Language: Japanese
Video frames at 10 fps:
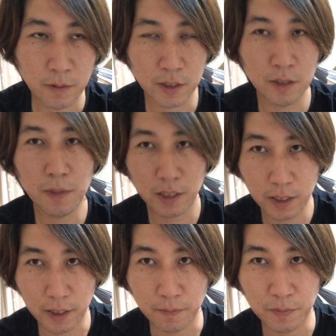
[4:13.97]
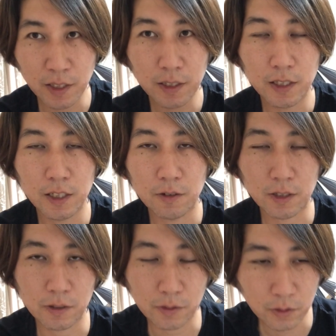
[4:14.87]
つまり何が言いたいのか
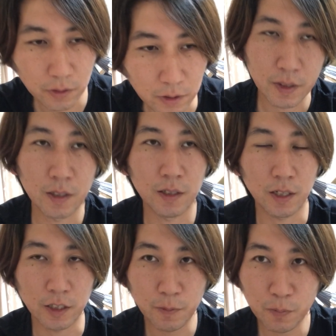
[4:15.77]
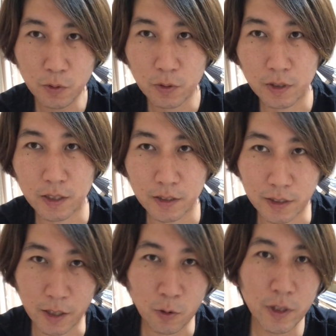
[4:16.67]
というと日本というのはです
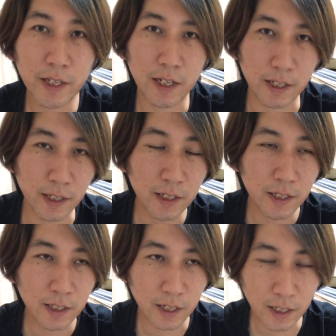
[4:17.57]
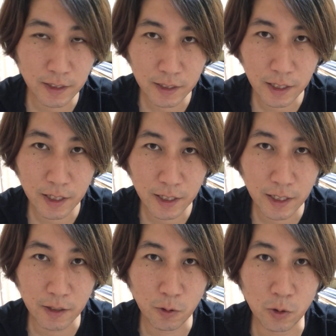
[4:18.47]
ね古代からね神なが
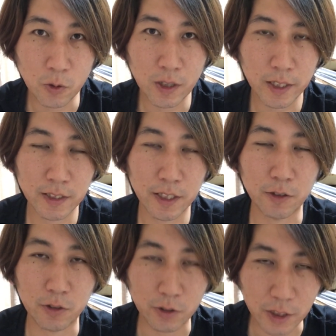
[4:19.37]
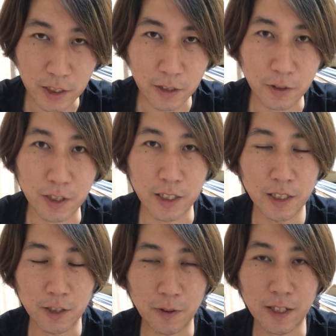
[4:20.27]
らことあげせんとい国っていうふうに
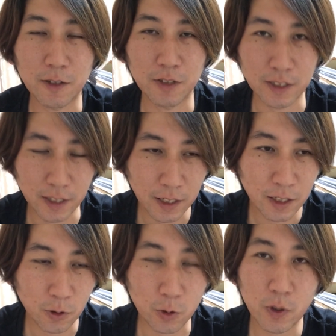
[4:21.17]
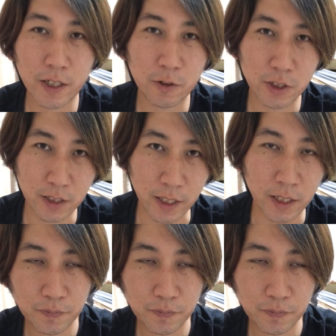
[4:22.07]
言われてるんですねことあげをしない